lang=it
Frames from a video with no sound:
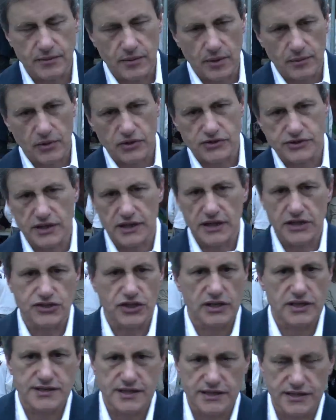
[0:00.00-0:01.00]
proposte di legge
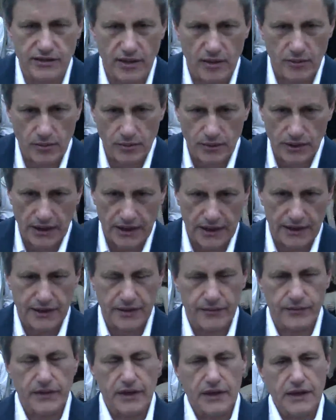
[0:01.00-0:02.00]
di iniziativa
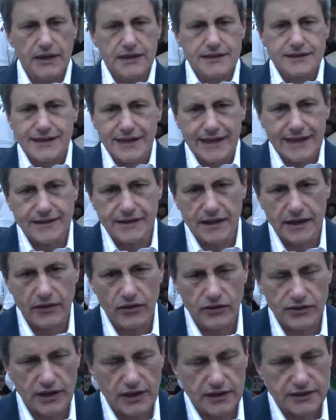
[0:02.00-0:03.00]
popolare. Tre
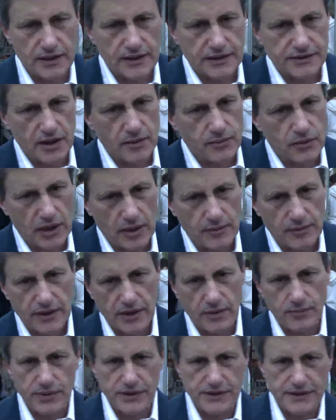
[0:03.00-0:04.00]
derivano direttamente dal programma
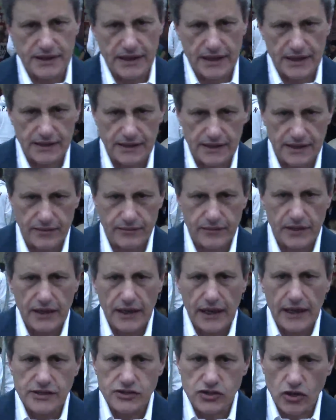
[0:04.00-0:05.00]
del PDL
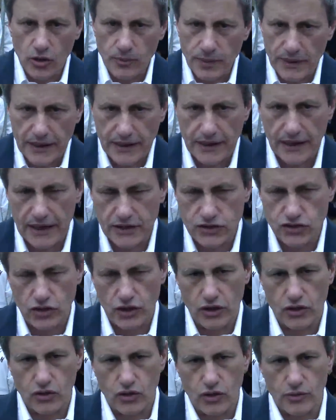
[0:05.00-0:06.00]
e sono per il rilancio
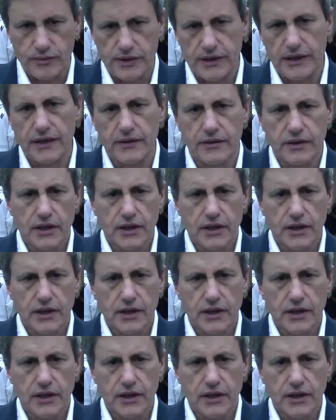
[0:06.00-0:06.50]
dell'economia.